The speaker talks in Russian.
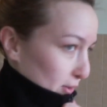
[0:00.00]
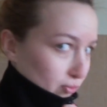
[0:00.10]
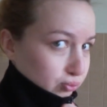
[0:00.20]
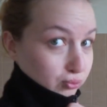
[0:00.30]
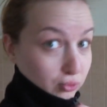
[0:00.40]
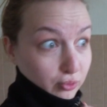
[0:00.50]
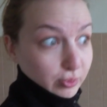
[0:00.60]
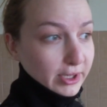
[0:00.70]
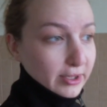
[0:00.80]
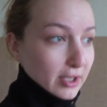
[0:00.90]
Фу,
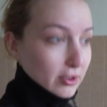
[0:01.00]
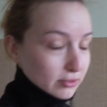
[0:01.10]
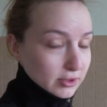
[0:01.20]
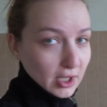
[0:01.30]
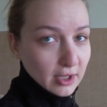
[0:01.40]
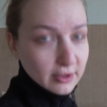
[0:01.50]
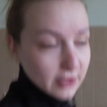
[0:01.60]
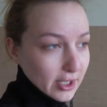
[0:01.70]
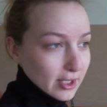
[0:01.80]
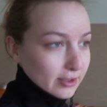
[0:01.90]
блин, я устала,
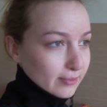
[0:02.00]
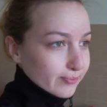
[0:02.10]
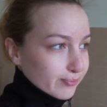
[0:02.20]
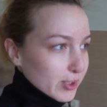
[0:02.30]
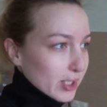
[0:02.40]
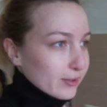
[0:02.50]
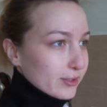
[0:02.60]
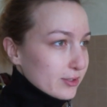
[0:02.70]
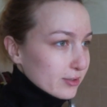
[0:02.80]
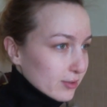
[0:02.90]
да, я там
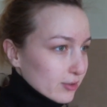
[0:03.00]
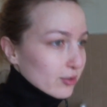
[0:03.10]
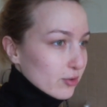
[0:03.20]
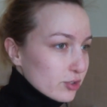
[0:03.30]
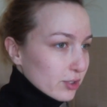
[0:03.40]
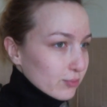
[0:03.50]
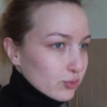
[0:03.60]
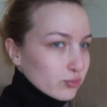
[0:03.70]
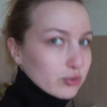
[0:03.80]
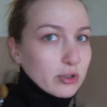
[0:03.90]
бегала где-то на дорожке
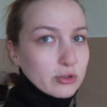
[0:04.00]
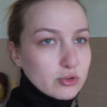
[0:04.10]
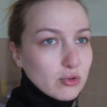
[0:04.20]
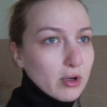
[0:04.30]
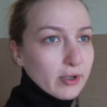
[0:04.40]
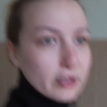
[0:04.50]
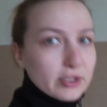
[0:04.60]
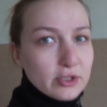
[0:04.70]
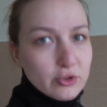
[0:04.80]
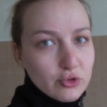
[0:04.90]
минут 40,
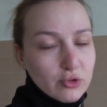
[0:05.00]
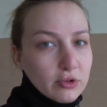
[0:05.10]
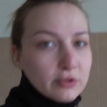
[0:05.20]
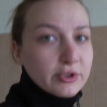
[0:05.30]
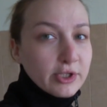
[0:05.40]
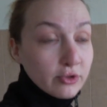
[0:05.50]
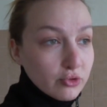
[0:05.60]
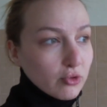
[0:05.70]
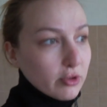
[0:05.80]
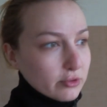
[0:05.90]
и еще
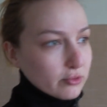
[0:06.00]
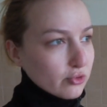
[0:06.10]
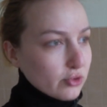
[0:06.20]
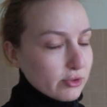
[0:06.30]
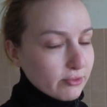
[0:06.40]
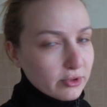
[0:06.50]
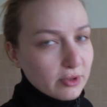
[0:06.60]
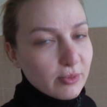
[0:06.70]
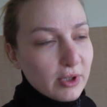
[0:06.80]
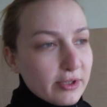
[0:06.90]
тренажеры тоже
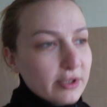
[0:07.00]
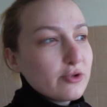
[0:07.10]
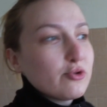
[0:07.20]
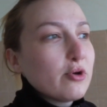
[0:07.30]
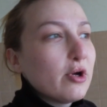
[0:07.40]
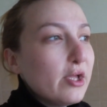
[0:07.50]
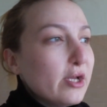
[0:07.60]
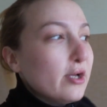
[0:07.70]
сегодня были, так что